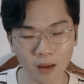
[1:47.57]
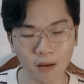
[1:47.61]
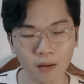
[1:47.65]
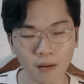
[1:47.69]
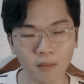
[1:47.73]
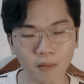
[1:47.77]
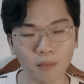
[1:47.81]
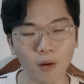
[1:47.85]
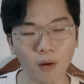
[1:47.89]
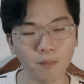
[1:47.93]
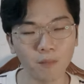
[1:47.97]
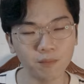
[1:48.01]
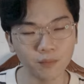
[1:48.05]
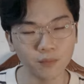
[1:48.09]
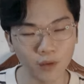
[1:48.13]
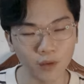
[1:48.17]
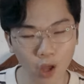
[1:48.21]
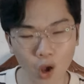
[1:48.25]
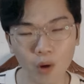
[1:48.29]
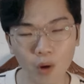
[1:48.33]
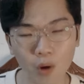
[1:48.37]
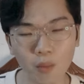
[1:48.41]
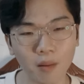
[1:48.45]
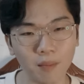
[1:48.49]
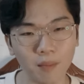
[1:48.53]
Một
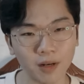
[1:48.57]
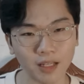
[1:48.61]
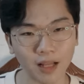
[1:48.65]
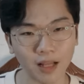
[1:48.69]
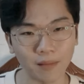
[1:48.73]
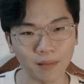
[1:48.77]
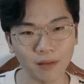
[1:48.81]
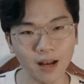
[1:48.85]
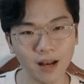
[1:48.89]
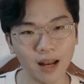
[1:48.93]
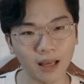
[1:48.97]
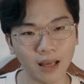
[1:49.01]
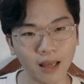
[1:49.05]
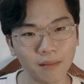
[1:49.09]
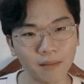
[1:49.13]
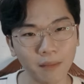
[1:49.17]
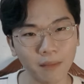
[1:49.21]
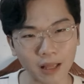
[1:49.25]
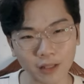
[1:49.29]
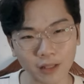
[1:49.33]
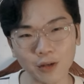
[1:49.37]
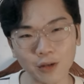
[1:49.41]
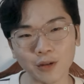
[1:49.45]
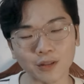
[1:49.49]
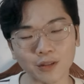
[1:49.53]
điều mà mình cảm thấy là các
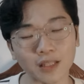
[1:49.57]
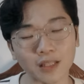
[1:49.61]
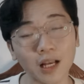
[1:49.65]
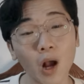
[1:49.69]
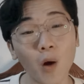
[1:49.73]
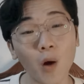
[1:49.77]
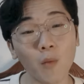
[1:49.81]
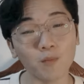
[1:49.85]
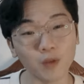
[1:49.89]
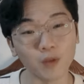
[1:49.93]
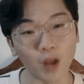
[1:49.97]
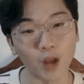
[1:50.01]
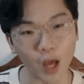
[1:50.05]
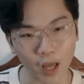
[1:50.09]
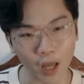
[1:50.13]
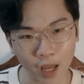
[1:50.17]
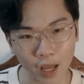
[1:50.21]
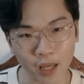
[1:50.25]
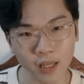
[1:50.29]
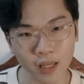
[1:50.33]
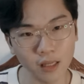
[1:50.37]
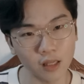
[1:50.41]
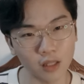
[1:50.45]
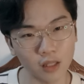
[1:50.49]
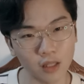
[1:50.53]
bạn thường sẽ không để
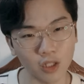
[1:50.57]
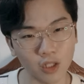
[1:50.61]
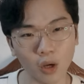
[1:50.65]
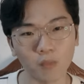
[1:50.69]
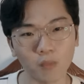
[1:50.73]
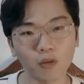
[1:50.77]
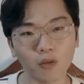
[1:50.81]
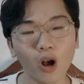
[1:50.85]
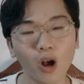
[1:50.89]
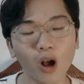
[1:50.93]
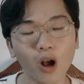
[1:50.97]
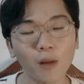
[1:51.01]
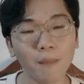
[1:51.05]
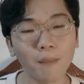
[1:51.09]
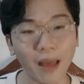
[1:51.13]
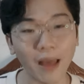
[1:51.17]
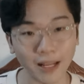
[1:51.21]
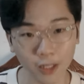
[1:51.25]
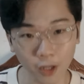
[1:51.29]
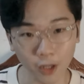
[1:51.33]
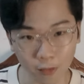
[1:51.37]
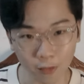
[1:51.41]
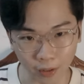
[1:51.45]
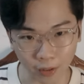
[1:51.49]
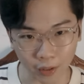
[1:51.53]
ý, trong đó có
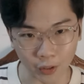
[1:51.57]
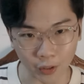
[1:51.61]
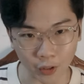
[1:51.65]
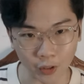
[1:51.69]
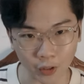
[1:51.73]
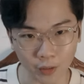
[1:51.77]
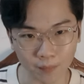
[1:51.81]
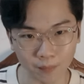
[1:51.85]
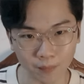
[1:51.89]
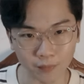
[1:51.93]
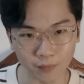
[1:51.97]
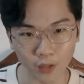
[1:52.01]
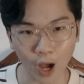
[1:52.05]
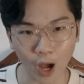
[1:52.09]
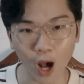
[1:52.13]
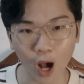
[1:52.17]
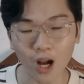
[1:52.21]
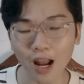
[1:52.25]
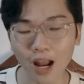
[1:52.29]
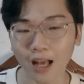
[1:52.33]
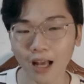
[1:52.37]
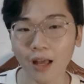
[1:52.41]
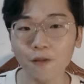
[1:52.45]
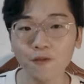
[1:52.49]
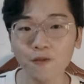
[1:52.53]
bản thân mình nữa, đó
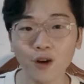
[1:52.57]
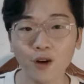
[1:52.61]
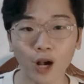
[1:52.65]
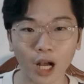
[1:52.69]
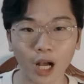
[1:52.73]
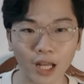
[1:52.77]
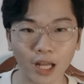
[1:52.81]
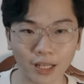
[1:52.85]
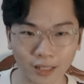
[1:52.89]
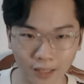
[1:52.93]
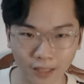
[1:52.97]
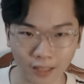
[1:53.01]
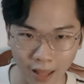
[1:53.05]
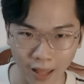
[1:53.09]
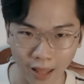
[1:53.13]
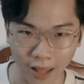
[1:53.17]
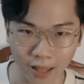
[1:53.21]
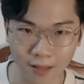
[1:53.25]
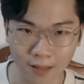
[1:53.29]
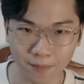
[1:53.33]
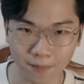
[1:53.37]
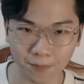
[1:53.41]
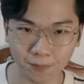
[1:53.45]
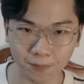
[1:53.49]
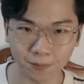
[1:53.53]
là cái phần hình
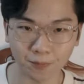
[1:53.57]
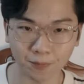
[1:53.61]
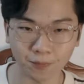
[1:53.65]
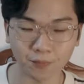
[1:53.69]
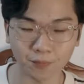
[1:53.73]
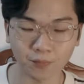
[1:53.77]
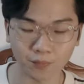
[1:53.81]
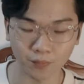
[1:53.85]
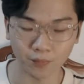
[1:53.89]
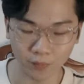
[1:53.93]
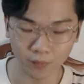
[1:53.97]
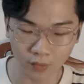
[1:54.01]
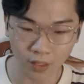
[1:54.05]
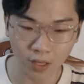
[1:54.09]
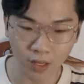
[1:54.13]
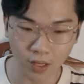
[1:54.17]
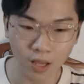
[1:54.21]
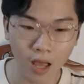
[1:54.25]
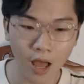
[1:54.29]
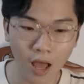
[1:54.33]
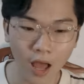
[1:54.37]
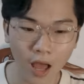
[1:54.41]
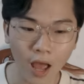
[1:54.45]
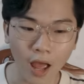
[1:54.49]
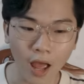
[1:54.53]
thẻ.
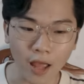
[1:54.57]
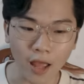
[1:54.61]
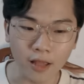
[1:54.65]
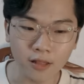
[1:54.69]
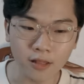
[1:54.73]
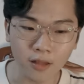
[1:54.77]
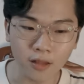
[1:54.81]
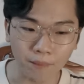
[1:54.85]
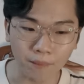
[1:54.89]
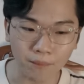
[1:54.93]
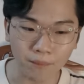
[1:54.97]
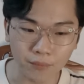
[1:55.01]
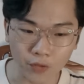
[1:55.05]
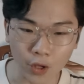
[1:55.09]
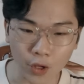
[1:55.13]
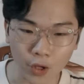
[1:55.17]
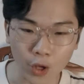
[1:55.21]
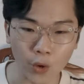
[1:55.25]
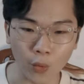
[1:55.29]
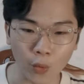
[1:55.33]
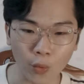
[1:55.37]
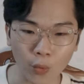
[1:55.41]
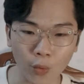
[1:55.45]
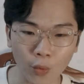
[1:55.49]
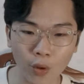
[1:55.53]
Hãy chụp
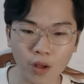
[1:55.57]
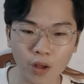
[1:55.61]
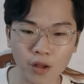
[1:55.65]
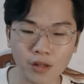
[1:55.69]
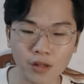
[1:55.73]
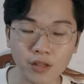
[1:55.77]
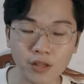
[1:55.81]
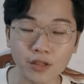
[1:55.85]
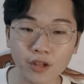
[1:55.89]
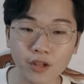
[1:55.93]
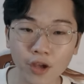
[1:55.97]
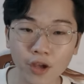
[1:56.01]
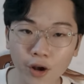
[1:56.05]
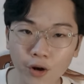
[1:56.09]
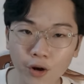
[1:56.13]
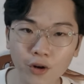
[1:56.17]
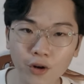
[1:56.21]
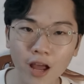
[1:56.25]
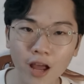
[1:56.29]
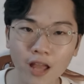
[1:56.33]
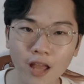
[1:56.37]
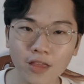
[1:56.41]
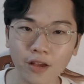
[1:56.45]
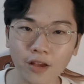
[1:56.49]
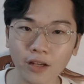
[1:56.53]
nhiều, dư
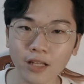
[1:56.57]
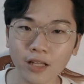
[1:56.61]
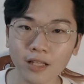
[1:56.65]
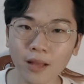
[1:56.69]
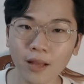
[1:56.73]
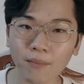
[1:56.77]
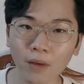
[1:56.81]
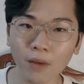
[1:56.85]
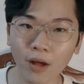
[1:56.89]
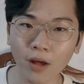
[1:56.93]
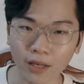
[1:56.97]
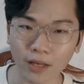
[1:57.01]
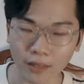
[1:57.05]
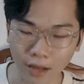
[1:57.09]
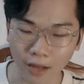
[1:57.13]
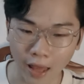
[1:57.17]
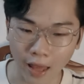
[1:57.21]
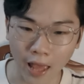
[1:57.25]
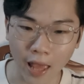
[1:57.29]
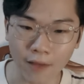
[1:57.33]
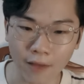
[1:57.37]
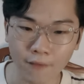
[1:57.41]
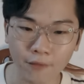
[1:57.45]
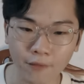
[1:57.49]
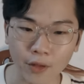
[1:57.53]
ra những cái tấm hình
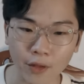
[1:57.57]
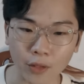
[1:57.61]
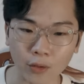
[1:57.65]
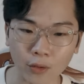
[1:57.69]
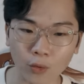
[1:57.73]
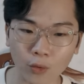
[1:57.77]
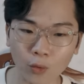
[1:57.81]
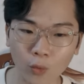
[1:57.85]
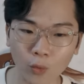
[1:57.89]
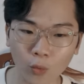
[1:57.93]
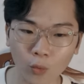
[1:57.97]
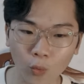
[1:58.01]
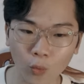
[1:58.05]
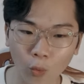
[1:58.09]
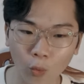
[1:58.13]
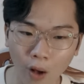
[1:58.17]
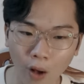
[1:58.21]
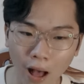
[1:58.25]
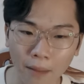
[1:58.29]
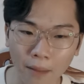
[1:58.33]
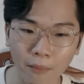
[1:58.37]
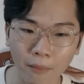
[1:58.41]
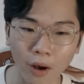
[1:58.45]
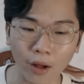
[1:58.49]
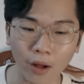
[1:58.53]
thẻ, vì
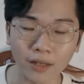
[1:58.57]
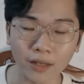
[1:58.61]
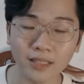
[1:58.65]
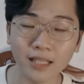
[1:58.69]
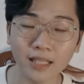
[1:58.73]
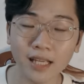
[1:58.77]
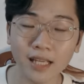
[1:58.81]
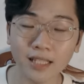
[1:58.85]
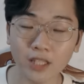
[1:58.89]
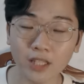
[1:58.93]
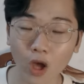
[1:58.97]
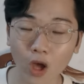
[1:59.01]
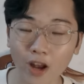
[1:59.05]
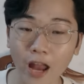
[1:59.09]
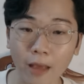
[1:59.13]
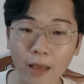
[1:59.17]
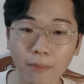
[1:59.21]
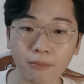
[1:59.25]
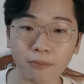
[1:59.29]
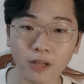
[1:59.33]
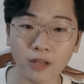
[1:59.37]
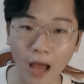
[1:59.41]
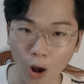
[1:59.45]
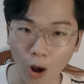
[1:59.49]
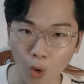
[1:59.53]
qua bển cái giai
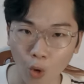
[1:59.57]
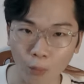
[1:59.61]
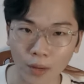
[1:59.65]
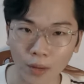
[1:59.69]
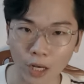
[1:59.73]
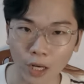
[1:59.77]
đoạn đầu mình